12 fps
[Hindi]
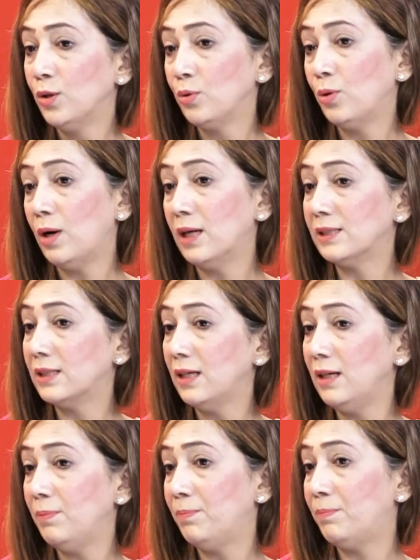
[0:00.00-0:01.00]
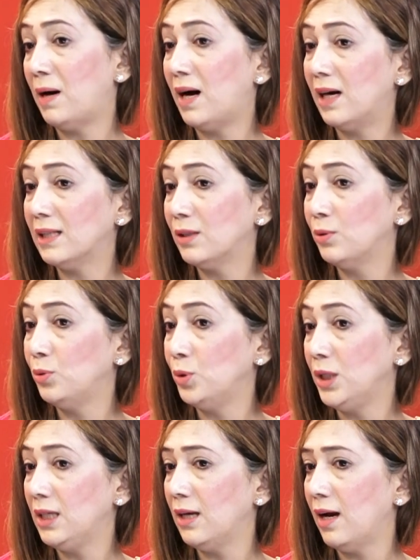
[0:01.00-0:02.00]
तो असल बात
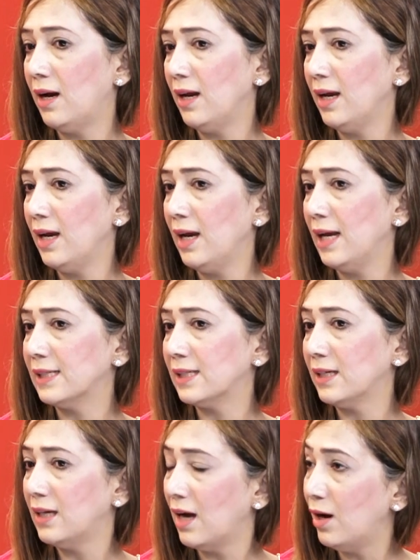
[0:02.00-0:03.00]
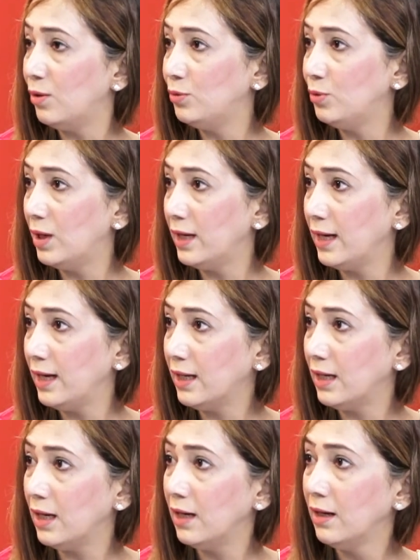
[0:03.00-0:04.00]
हुई क्या है ऐसा क्या हुआ है
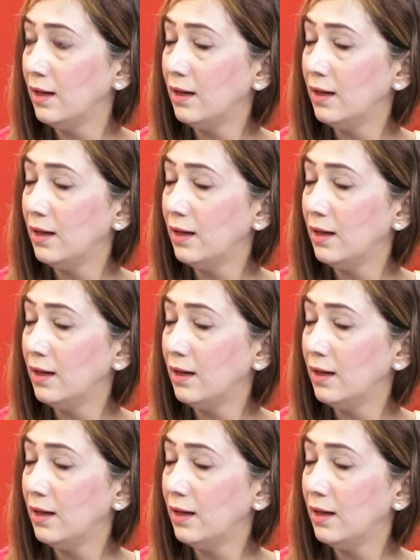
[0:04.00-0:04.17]
कि